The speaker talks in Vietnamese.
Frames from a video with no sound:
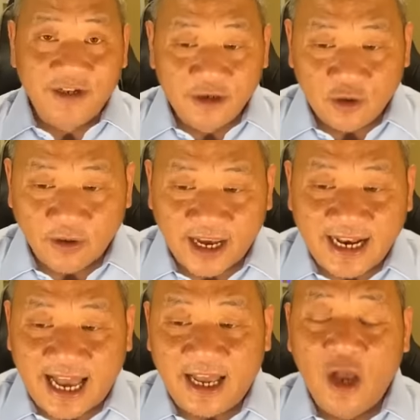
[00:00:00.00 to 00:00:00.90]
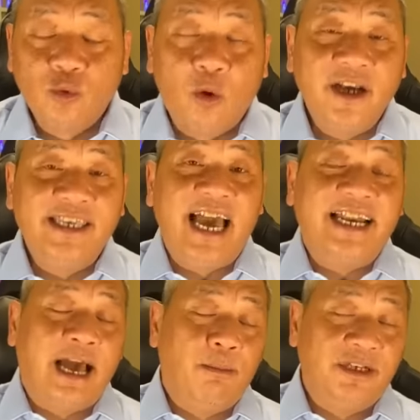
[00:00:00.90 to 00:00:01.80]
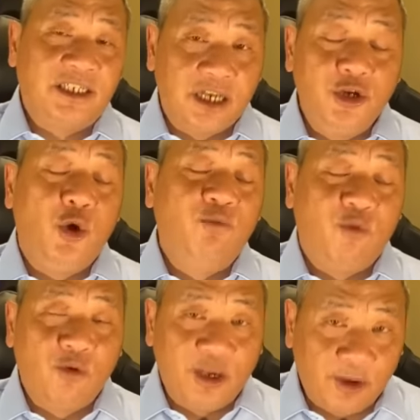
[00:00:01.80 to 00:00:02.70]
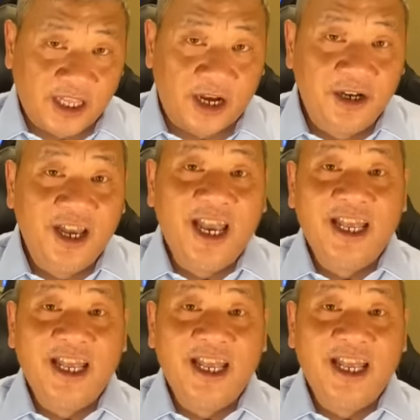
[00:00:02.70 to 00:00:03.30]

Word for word: trước có nghĩa là quốc gia nào mà sử dụng vũ khí nguyên tử